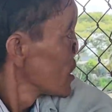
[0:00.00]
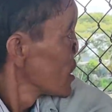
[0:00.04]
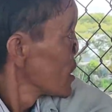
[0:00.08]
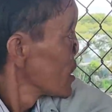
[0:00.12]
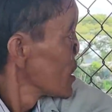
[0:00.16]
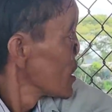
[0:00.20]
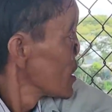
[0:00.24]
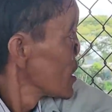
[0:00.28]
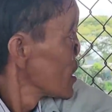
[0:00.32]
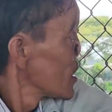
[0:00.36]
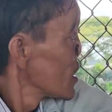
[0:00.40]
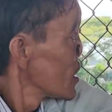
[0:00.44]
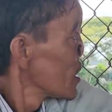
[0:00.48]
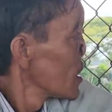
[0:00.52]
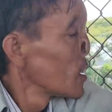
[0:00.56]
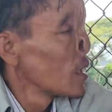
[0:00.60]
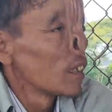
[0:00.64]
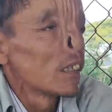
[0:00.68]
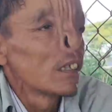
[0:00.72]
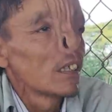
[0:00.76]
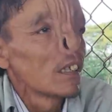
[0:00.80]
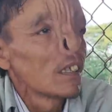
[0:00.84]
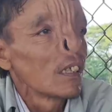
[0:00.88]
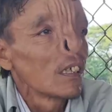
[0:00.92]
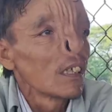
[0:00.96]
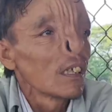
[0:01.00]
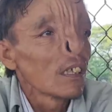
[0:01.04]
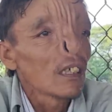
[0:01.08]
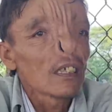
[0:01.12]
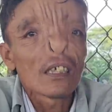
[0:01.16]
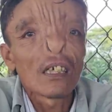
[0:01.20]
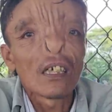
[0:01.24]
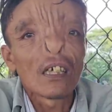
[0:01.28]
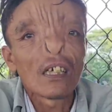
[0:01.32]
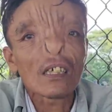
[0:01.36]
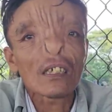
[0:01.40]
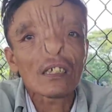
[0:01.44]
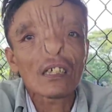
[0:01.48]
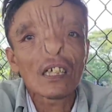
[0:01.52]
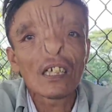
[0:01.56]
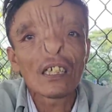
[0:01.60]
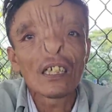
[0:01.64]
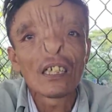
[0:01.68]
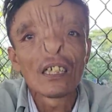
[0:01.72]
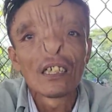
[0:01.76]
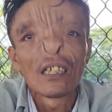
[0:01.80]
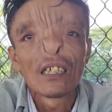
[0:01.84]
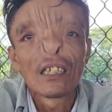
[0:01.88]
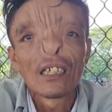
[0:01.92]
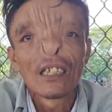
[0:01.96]
cho em lại nhà anh được không được đi
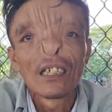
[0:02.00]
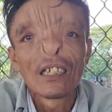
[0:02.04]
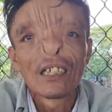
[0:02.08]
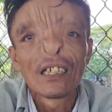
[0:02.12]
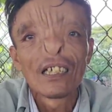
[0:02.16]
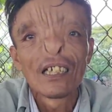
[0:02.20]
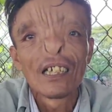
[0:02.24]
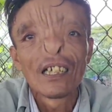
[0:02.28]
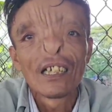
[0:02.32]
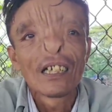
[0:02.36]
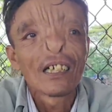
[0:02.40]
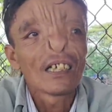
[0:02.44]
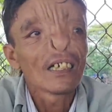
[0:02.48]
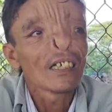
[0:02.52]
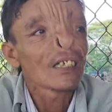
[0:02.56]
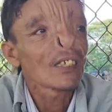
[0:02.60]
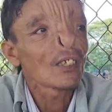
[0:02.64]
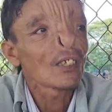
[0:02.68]
đây nó xa không